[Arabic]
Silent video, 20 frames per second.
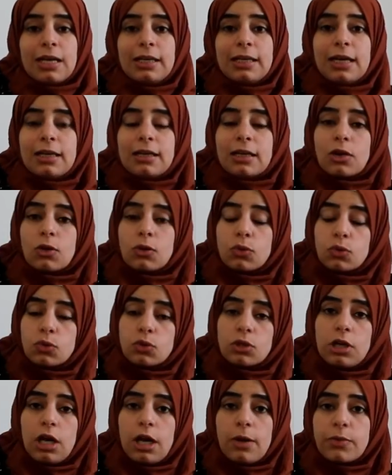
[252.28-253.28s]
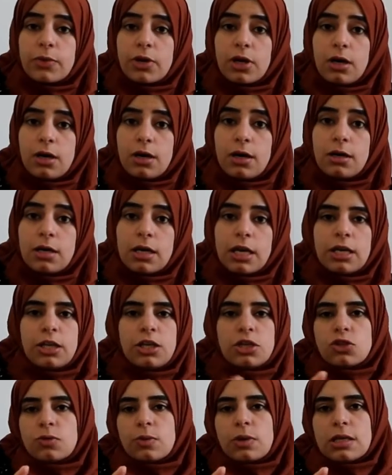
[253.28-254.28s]
لأن الخطوط الحمراء
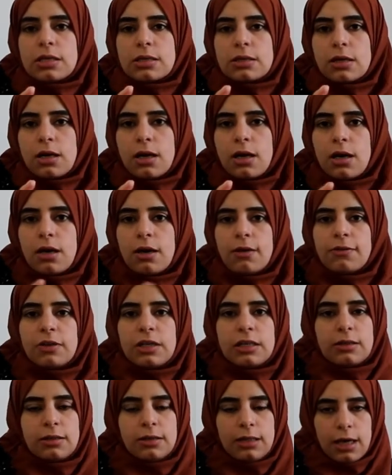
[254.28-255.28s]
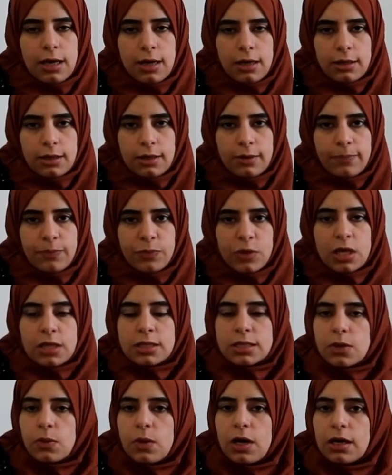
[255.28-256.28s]
يجب كسرها في ادعائهم
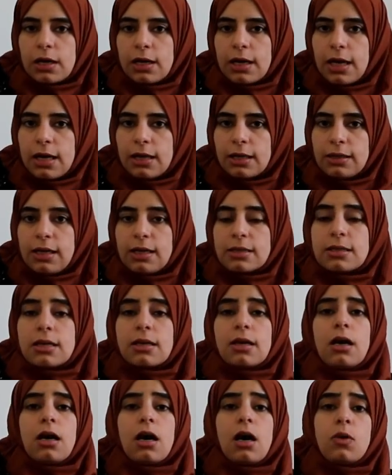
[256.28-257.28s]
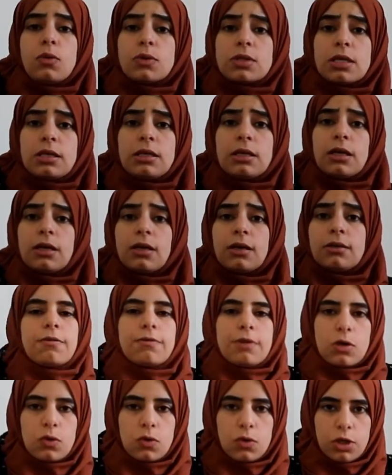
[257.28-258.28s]
سواء كانت حسنة أو سيئة
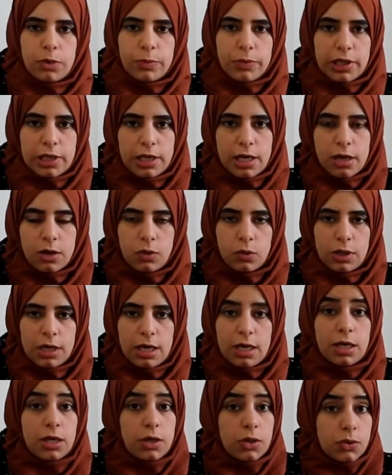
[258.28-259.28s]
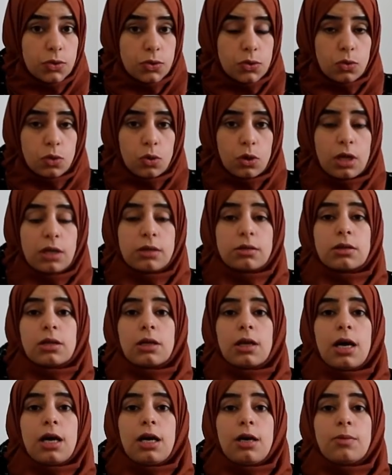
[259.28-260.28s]
فأقول لمثل هؤلاء اكسروا الخط
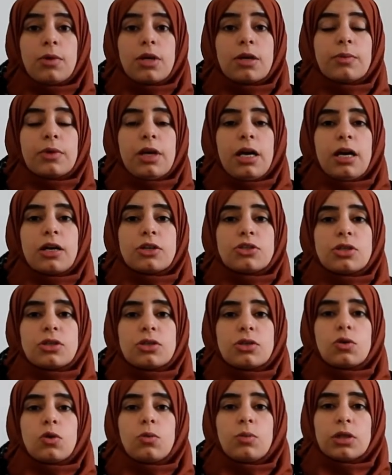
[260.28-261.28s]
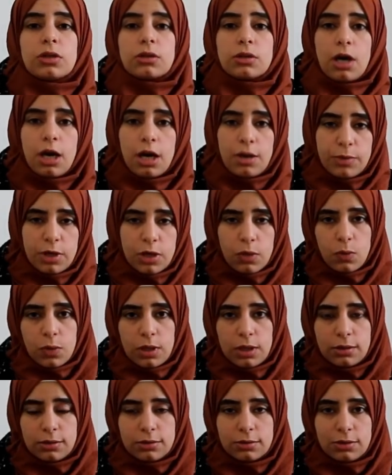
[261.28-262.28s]
الأحمر بحاجتكم للطعام
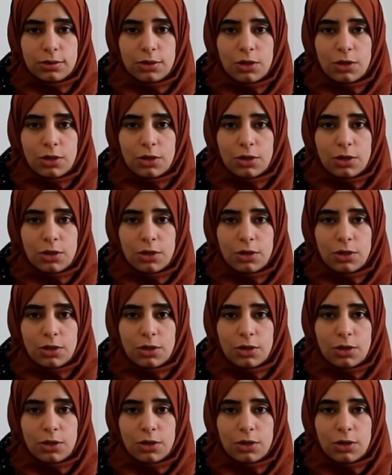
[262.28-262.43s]
أولاً